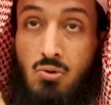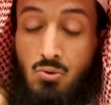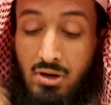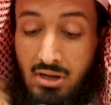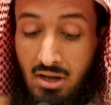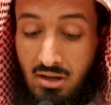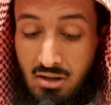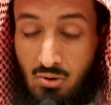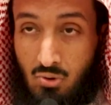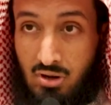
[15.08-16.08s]
وهي
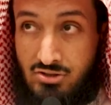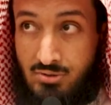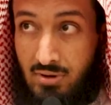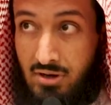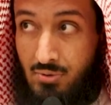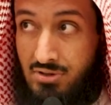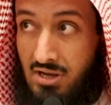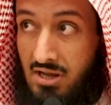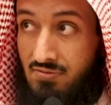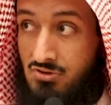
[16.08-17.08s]
قول الله سبحانه
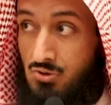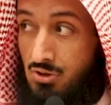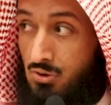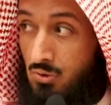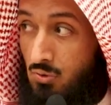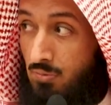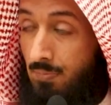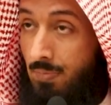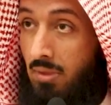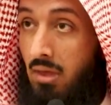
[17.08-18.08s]
وتعالى في سورة
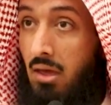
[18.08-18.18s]
الروم